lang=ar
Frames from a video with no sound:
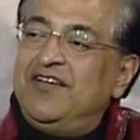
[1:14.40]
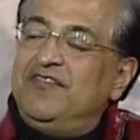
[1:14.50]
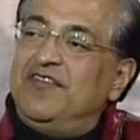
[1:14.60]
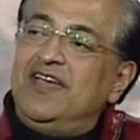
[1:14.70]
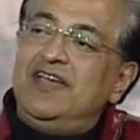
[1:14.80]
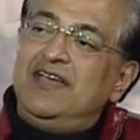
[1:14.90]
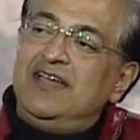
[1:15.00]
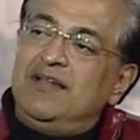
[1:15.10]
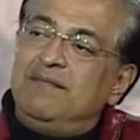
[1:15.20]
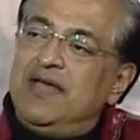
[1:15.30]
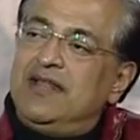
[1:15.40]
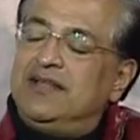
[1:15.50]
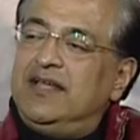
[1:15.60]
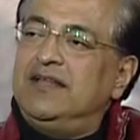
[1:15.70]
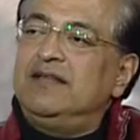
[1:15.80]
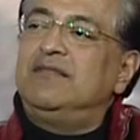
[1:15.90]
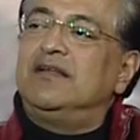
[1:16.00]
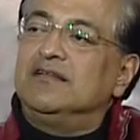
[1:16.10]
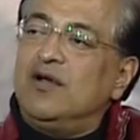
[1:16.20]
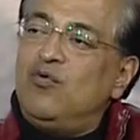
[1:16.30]
فايه المانع ان احنا نبدا
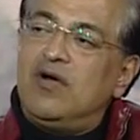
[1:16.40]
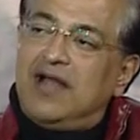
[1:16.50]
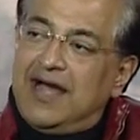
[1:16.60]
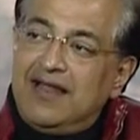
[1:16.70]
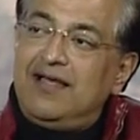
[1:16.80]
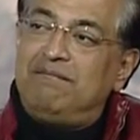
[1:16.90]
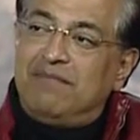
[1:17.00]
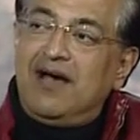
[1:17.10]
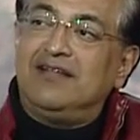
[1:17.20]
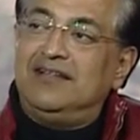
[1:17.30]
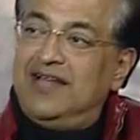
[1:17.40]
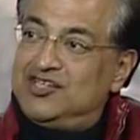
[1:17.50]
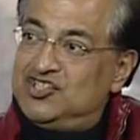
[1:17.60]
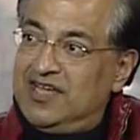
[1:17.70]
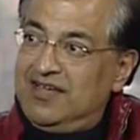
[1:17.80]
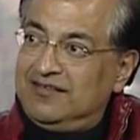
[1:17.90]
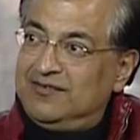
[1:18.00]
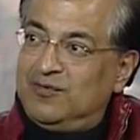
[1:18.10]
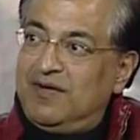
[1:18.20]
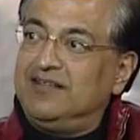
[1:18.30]
ندور على بعض الاشياء
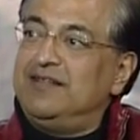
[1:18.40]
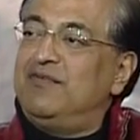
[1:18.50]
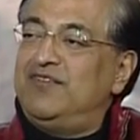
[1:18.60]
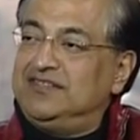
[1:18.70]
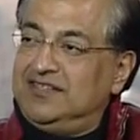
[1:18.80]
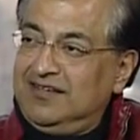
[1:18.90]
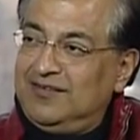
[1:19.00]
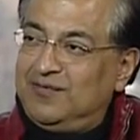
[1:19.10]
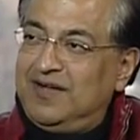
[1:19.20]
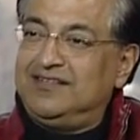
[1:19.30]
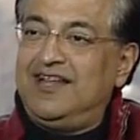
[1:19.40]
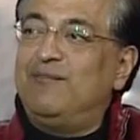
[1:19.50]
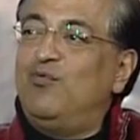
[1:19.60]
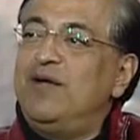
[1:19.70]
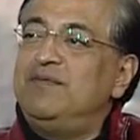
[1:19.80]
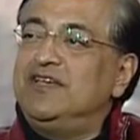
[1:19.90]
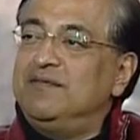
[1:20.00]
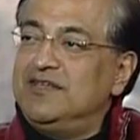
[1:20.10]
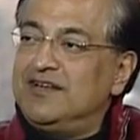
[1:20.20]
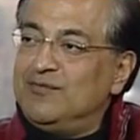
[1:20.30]
وبعض المفاتيح وبعض الابواب
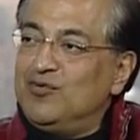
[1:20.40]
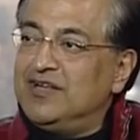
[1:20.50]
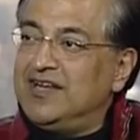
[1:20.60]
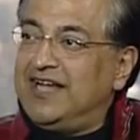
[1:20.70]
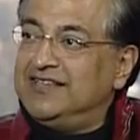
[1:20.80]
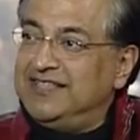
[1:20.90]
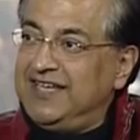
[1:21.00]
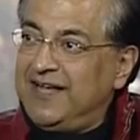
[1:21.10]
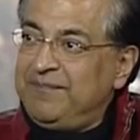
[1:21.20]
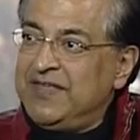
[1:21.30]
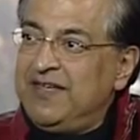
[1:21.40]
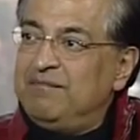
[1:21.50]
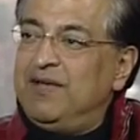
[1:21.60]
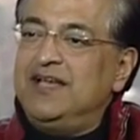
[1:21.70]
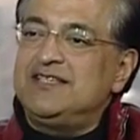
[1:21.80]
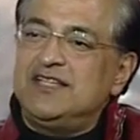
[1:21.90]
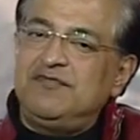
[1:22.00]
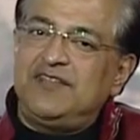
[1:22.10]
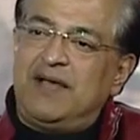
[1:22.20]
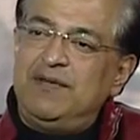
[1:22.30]
الكبيره اللي ممكن نعديها آه. بحيث
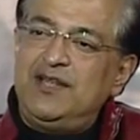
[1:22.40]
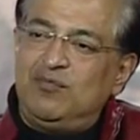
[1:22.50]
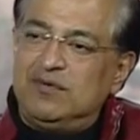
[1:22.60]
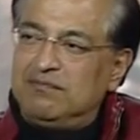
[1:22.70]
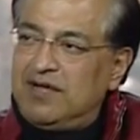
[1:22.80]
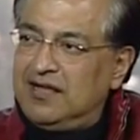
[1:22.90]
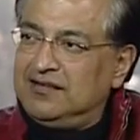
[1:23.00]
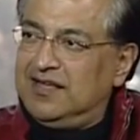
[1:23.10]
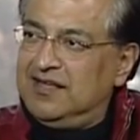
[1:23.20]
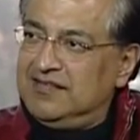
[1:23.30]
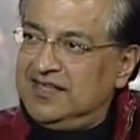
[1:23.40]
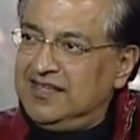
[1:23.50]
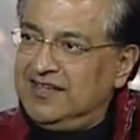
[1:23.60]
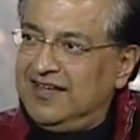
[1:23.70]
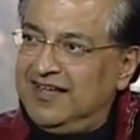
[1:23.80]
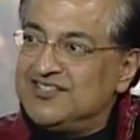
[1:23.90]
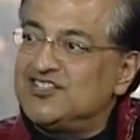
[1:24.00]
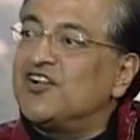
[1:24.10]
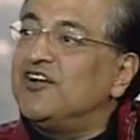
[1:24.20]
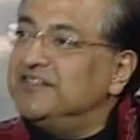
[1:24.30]
نفتح بينا وبين بعض هذه
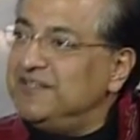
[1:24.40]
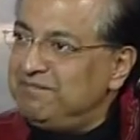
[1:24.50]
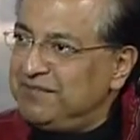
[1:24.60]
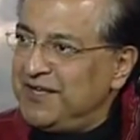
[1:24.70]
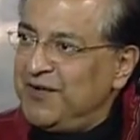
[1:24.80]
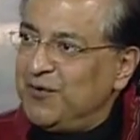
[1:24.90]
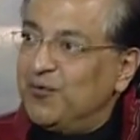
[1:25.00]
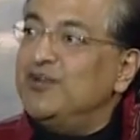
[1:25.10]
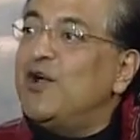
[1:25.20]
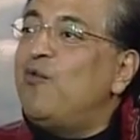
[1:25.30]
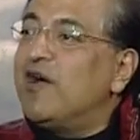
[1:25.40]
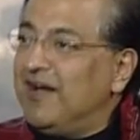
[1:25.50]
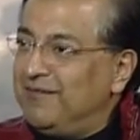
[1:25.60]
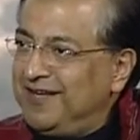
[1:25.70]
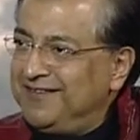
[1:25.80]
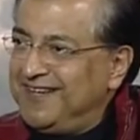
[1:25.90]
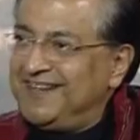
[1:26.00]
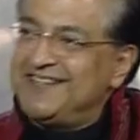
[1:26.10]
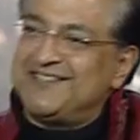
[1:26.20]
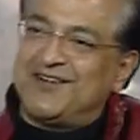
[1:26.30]
السراديب وننورها بقى
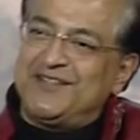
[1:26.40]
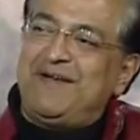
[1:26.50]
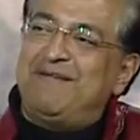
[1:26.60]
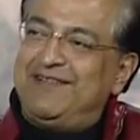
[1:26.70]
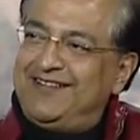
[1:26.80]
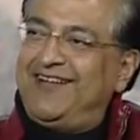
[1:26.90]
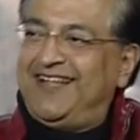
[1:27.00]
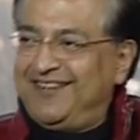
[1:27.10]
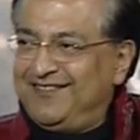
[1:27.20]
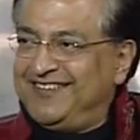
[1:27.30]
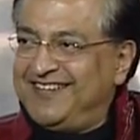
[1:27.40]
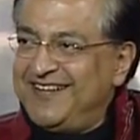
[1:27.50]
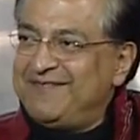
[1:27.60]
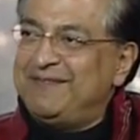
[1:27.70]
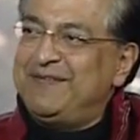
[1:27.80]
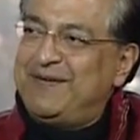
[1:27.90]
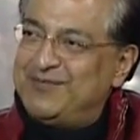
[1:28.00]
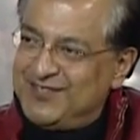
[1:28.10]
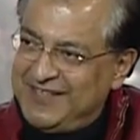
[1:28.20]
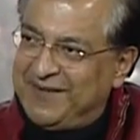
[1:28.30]
يعني هي السراديب عامه عندنا في التاريخ ما بتبقى
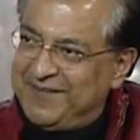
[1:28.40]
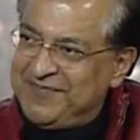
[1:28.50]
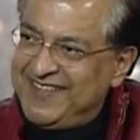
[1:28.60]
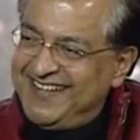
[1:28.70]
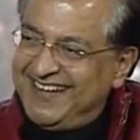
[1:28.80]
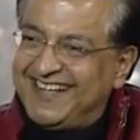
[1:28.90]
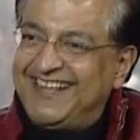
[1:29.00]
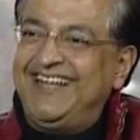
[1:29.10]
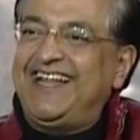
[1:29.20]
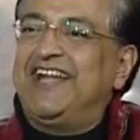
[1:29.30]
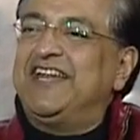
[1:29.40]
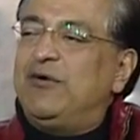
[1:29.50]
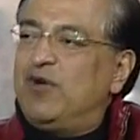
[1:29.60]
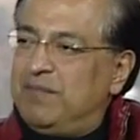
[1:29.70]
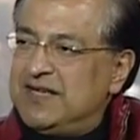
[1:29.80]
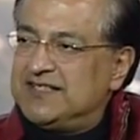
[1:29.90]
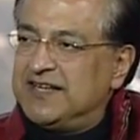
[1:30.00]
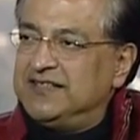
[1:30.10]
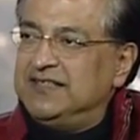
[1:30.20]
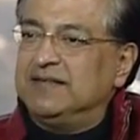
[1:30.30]
مظلمه لكن احنا هننور بقى
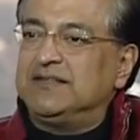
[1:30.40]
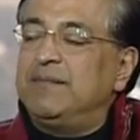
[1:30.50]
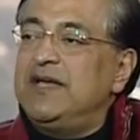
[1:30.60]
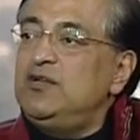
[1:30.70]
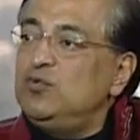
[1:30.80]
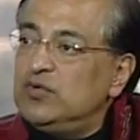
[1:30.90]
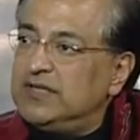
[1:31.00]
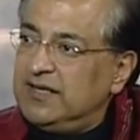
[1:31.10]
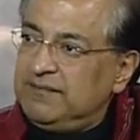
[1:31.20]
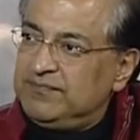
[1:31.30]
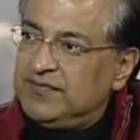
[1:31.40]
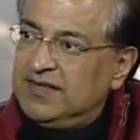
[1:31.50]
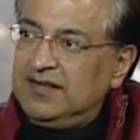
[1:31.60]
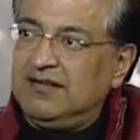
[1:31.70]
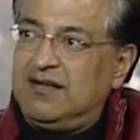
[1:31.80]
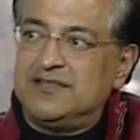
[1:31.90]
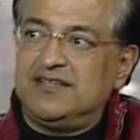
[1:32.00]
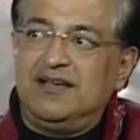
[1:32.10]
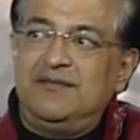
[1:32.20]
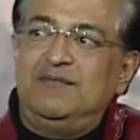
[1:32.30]
السراديب ده طب ايه النور ده ايه القبس
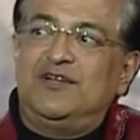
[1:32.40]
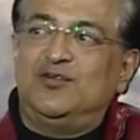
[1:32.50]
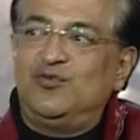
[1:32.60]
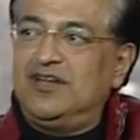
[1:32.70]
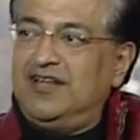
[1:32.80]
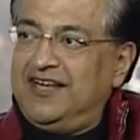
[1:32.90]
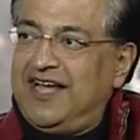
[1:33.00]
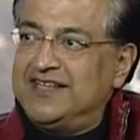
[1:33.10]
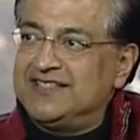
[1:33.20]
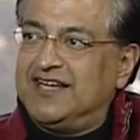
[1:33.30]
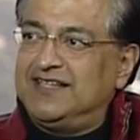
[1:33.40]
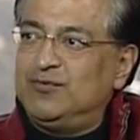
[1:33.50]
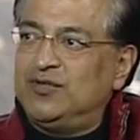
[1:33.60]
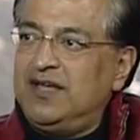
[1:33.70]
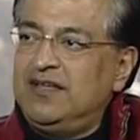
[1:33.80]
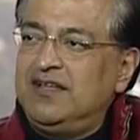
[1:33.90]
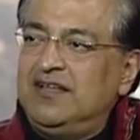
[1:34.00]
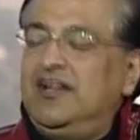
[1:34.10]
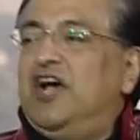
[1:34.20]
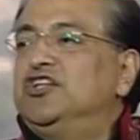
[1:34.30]
الجميل من النور اللي احنا هنستخدمه ده
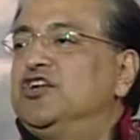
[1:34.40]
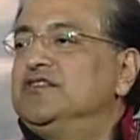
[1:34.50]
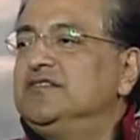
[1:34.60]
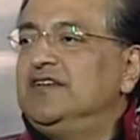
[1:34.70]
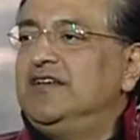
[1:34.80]
الحضارات